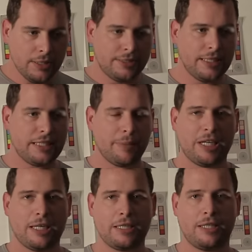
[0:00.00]
C'est une
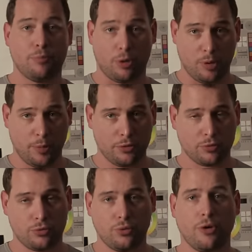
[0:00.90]
caméra qui, pour le moment,
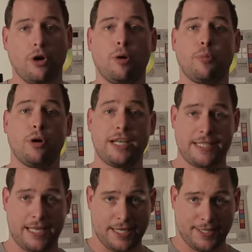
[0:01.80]
donc, tourne en ProRes
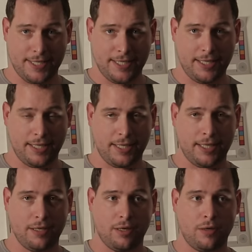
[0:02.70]
HD
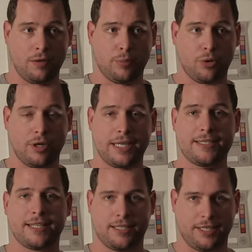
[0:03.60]
et en ProRes
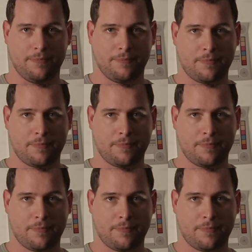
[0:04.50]
4K.